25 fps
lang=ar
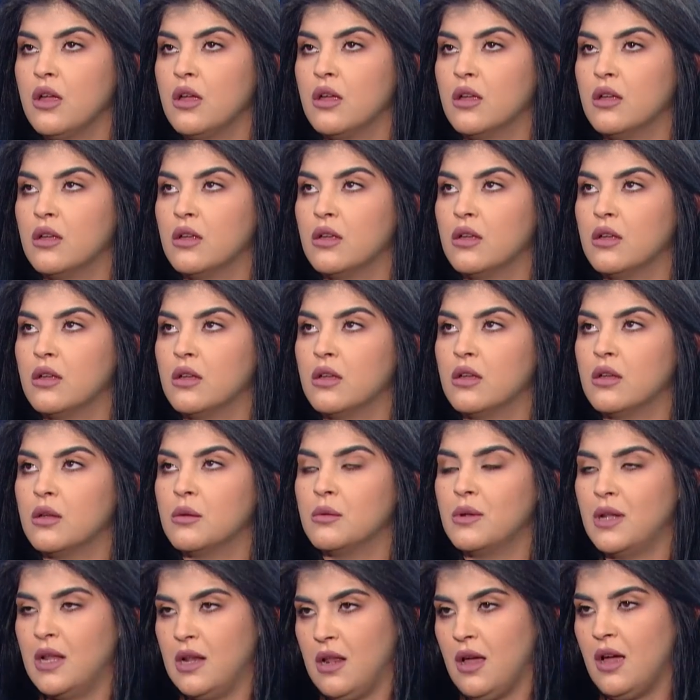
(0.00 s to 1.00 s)
آه،
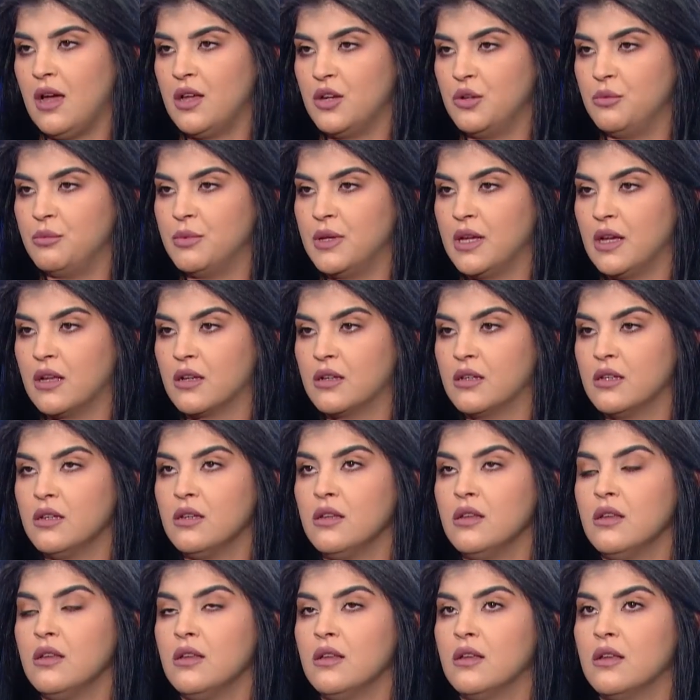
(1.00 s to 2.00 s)
للحرب يعني
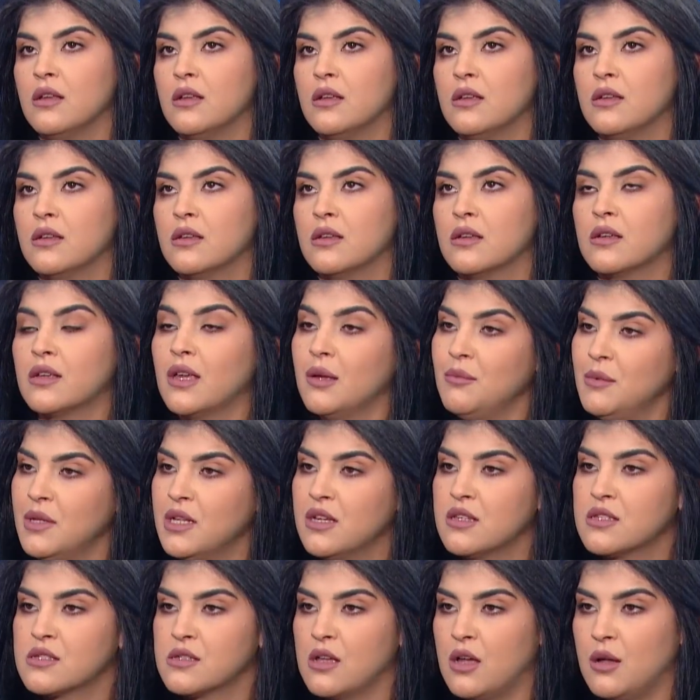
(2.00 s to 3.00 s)
آه،
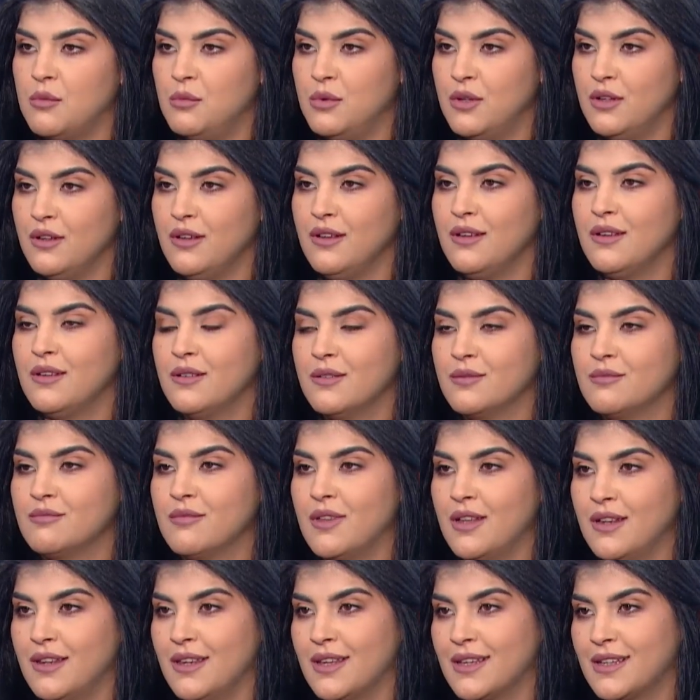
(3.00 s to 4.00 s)
كمان صعبة
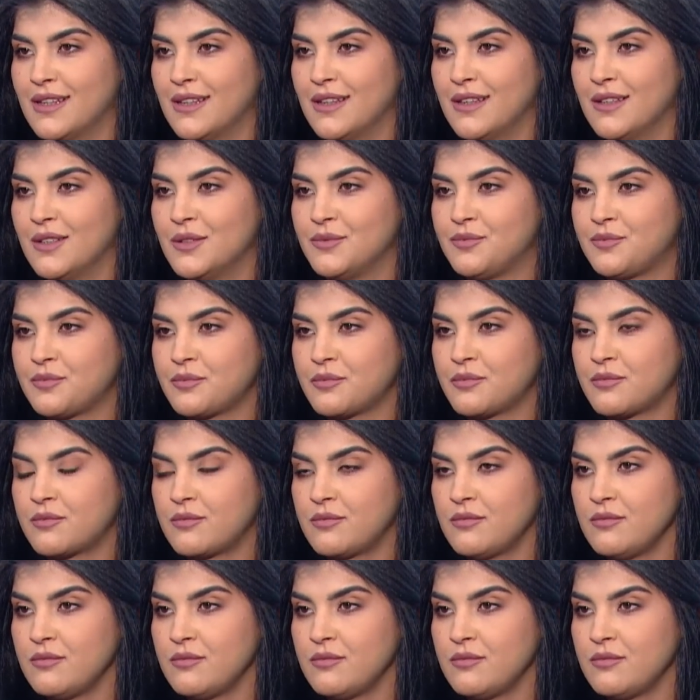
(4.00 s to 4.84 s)
شو اكثر مشهد